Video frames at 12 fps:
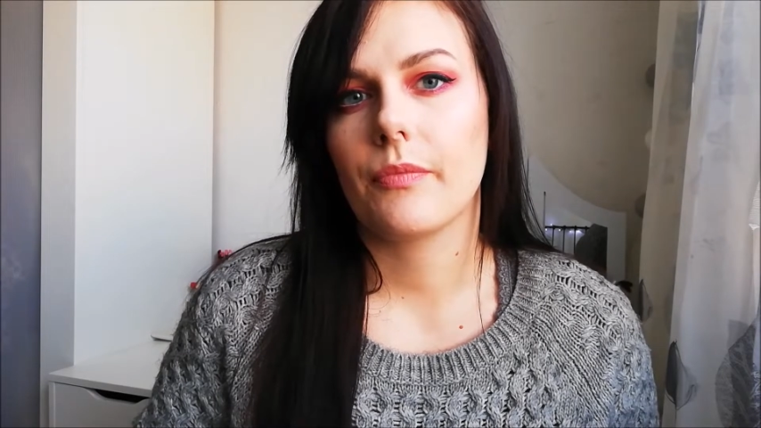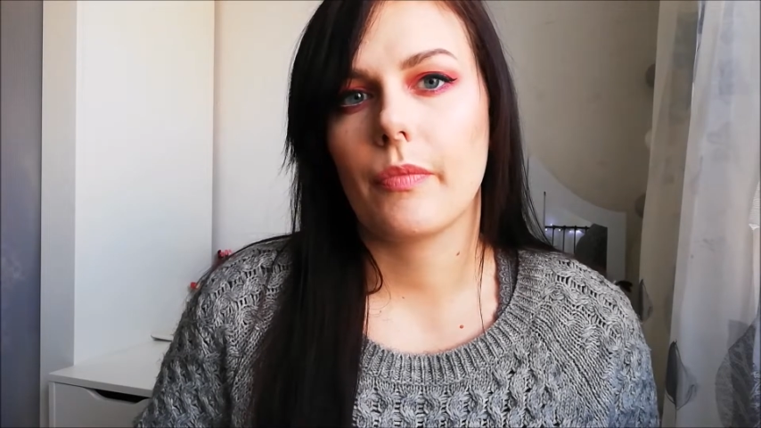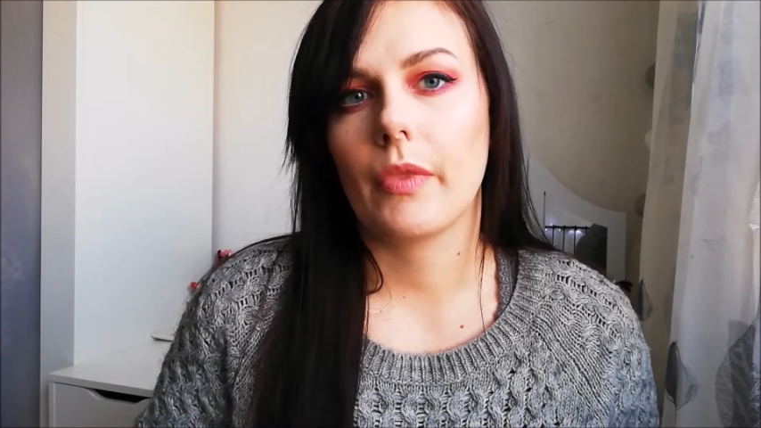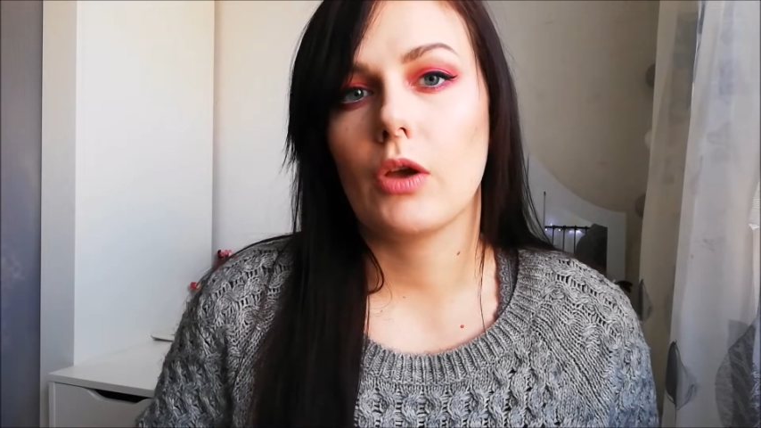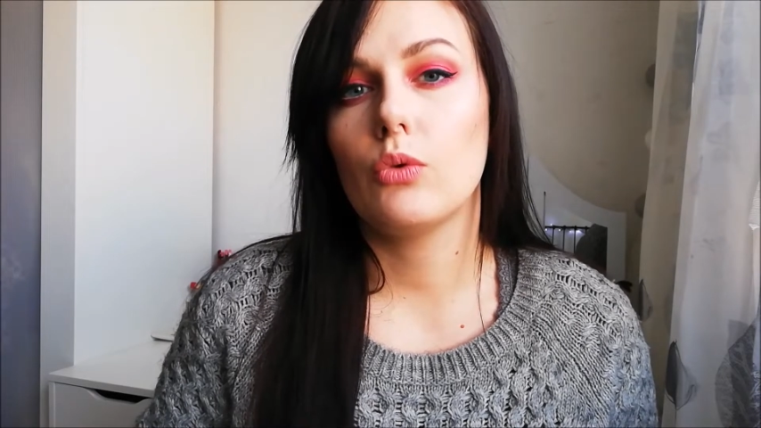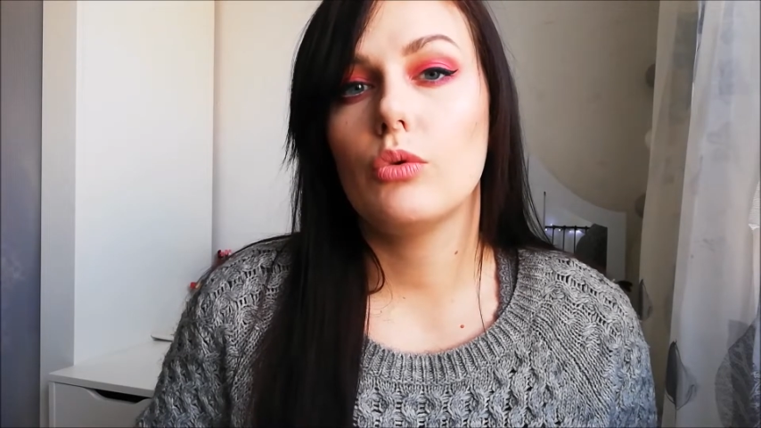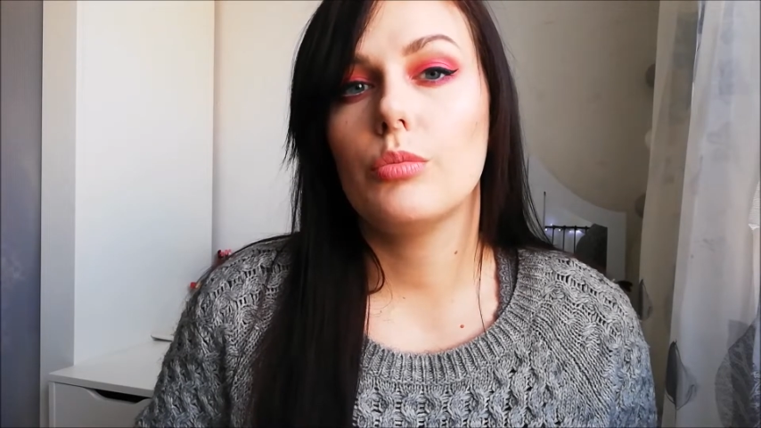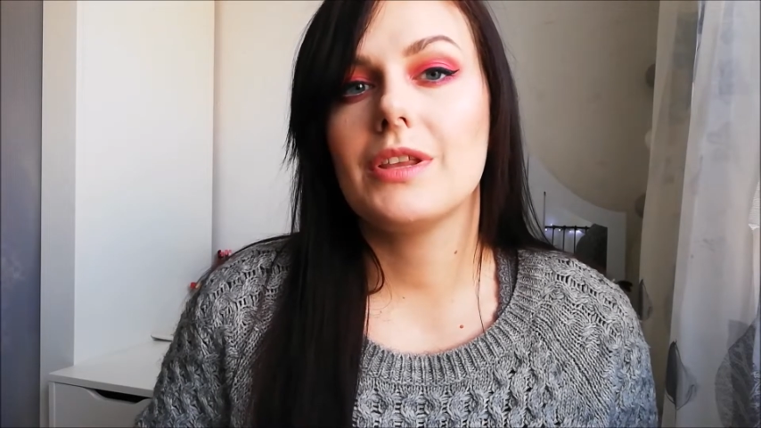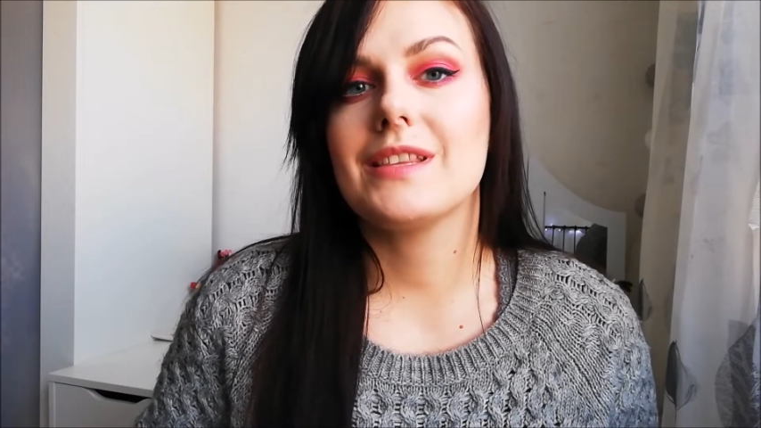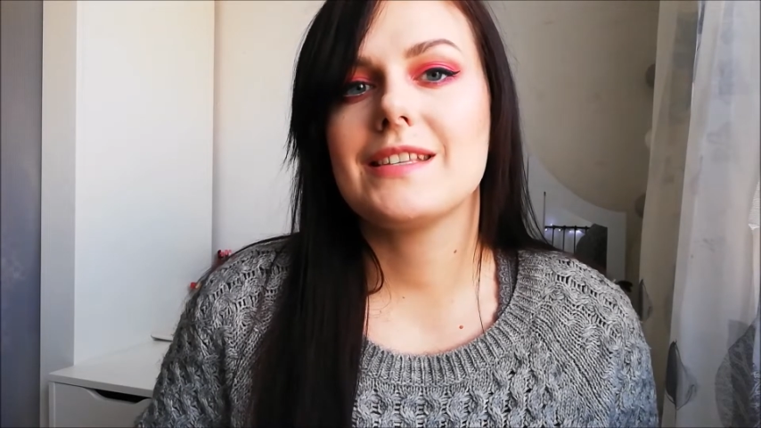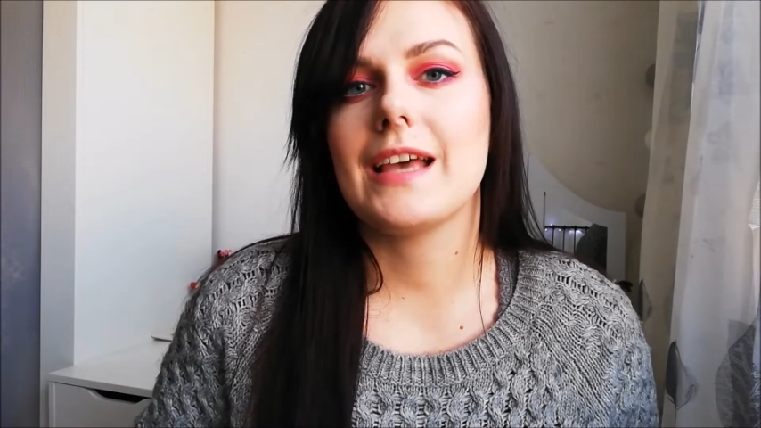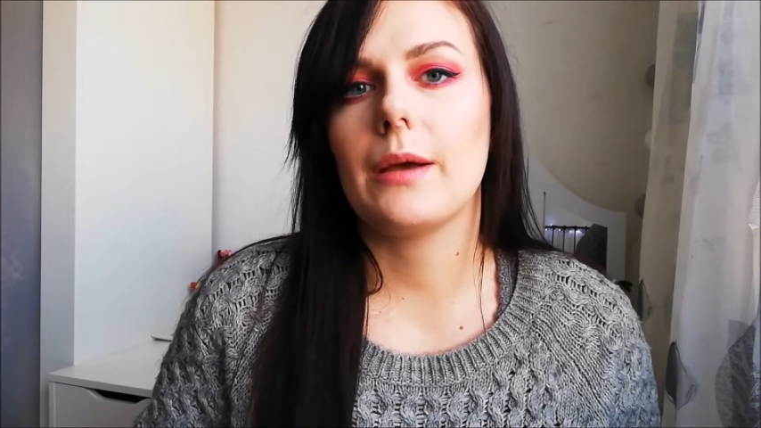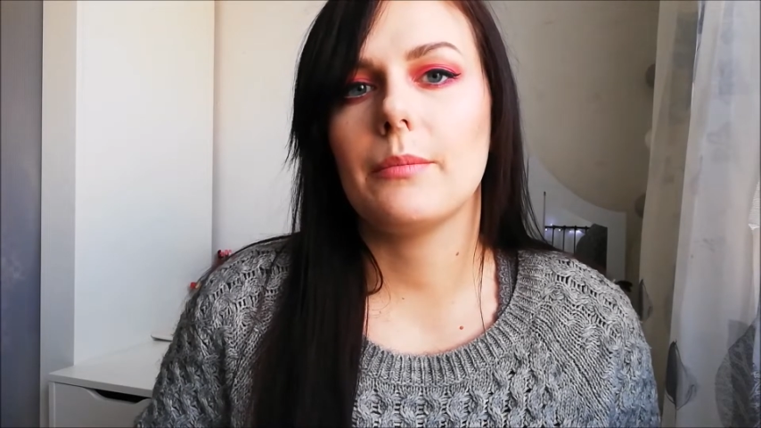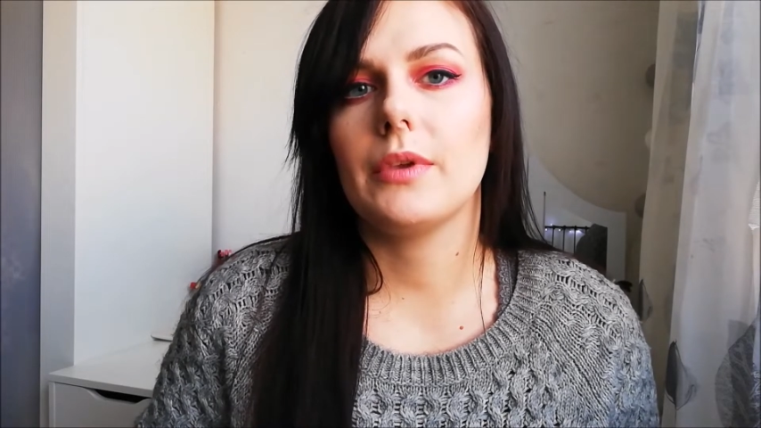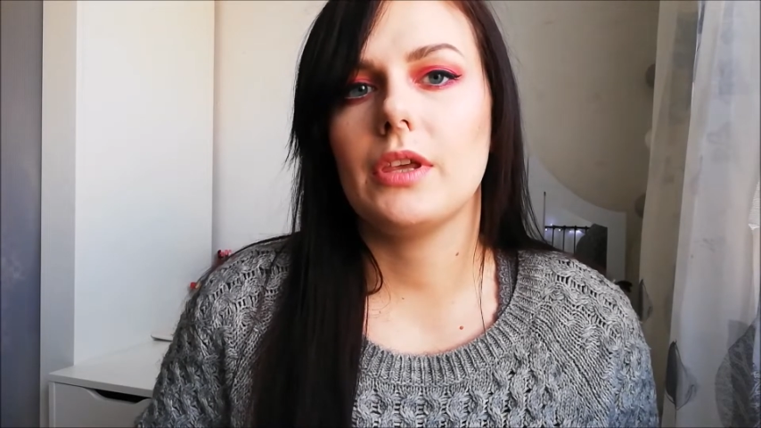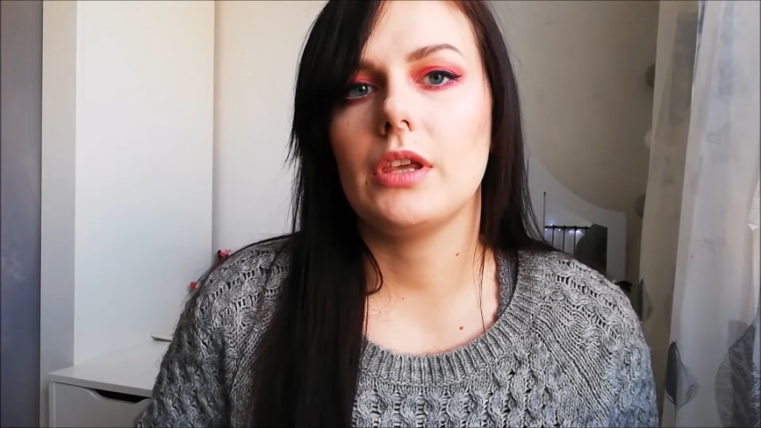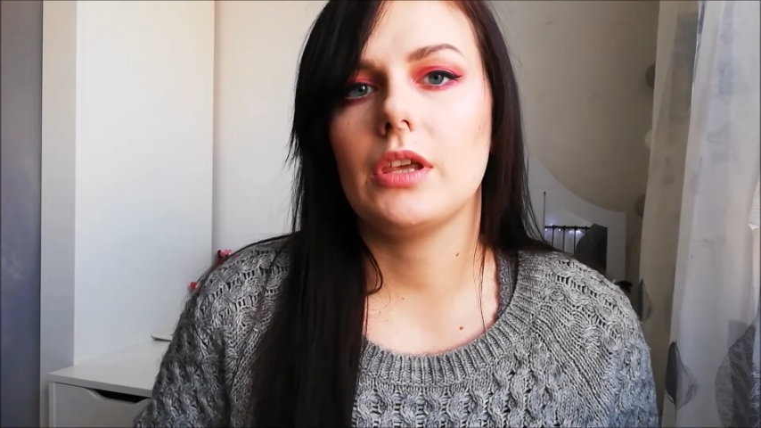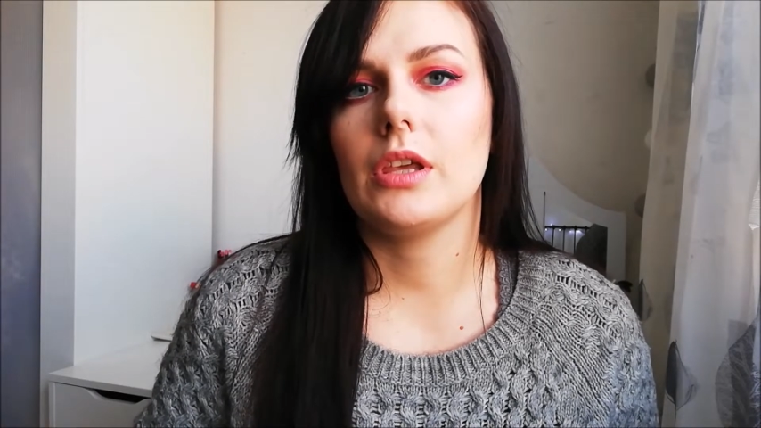Mm,
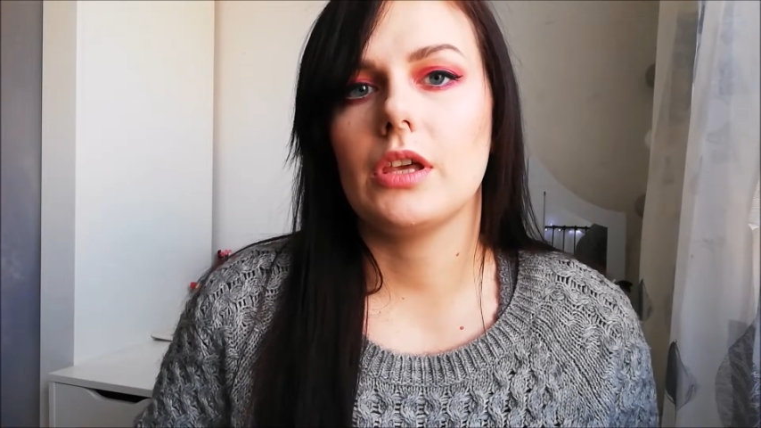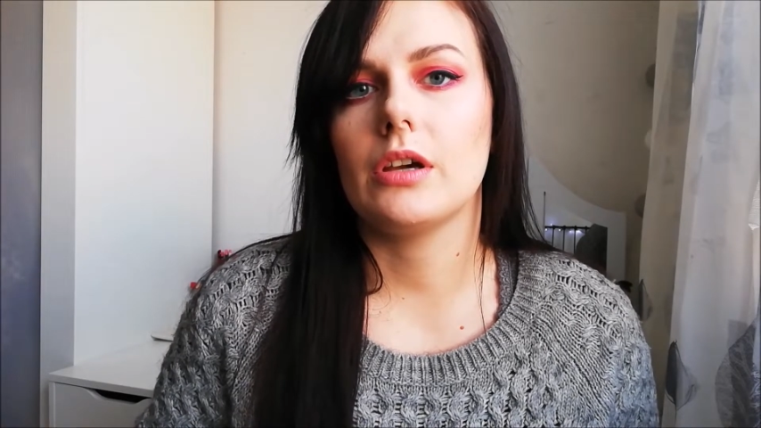ulubieńcami,